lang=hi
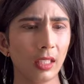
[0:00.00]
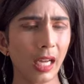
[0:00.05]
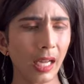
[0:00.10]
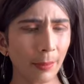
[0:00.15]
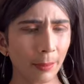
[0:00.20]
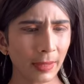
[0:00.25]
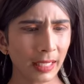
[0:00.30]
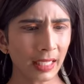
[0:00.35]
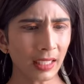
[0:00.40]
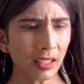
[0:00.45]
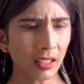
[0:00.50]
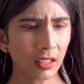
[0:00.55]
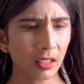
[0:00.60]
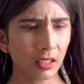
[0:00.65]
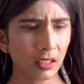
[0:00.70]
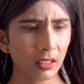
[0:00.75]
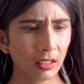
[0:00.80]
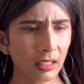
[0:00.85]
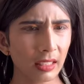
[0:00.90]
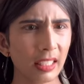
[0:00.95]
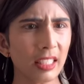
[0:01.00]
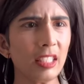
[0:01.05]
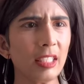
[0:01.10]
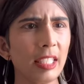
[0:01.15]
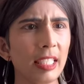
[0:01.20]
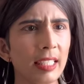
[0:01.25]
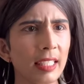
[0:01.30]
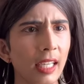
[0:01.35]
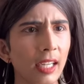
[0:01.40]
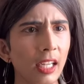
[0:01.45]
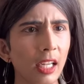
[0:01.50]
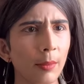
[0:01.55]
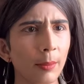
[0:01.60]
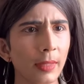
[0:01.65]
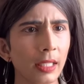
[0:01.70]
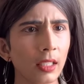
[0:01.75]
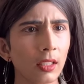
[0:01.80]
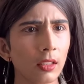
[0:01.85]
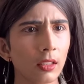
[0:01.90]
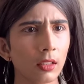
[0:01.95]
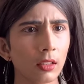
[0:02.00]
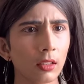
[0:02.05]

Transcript: कमी किस चीज का कमी